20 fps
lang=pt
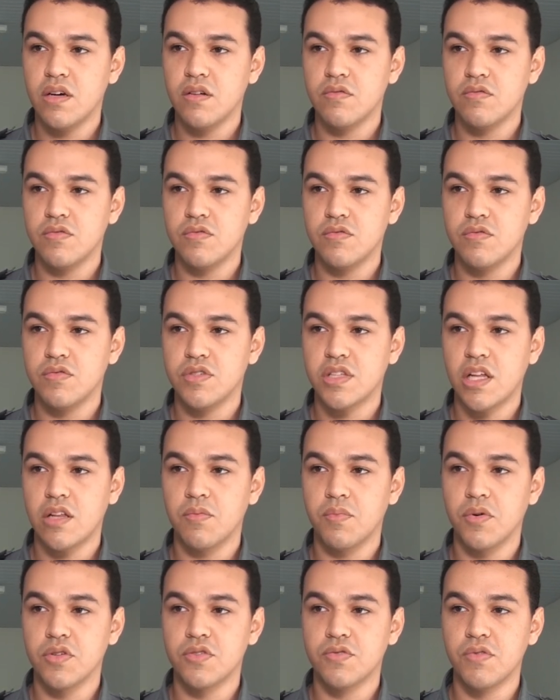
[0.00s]
o, o Estado
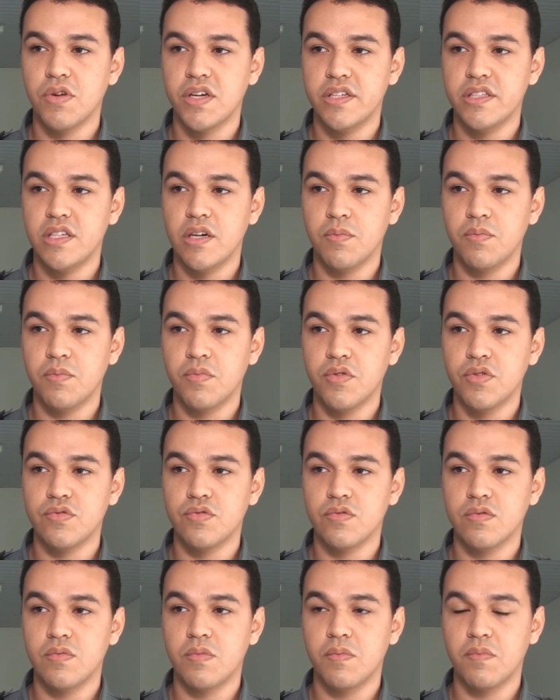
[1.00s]
possui uma rede de apoio